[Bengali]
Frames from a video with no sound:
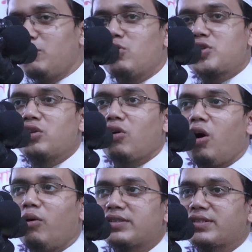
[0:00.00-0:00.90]
তুমি ধর্ষিত
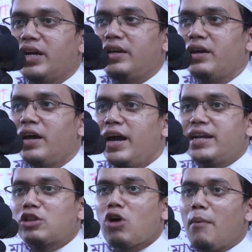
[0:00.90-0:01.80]
হও আজকে
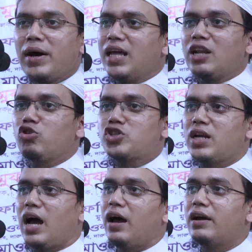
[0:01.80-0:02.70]
এটা তো আমাদের দোষ
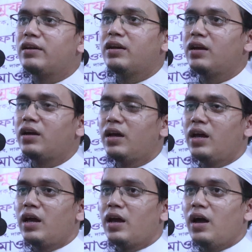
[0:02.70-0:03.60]
না
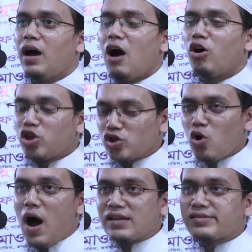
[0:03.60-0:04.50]
অথচ
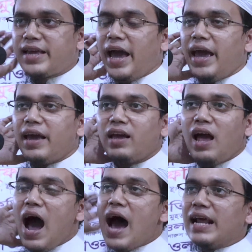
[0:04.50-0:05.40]
আজকে
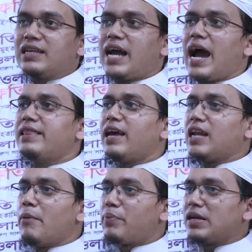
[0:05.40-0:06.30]
আরেক জায়গায়
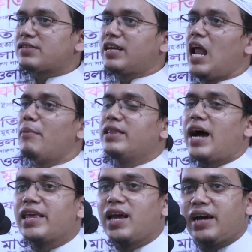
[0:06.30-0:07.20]
দেখলাম প্রেস খেলাবে
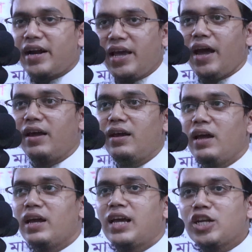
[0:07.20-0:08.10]
দাঁড়িয়ে দাঁড়িয়ে
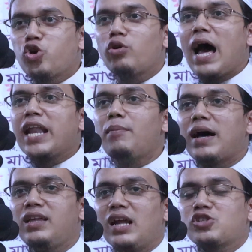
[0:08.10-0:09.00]
কিছু
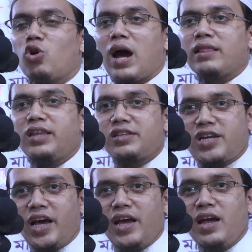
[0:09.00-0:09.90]
নারীবাদীরা স্লোগান
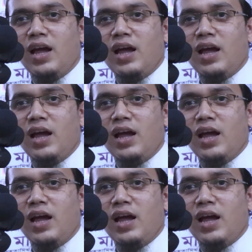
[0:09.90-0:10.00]
দিচ্ছে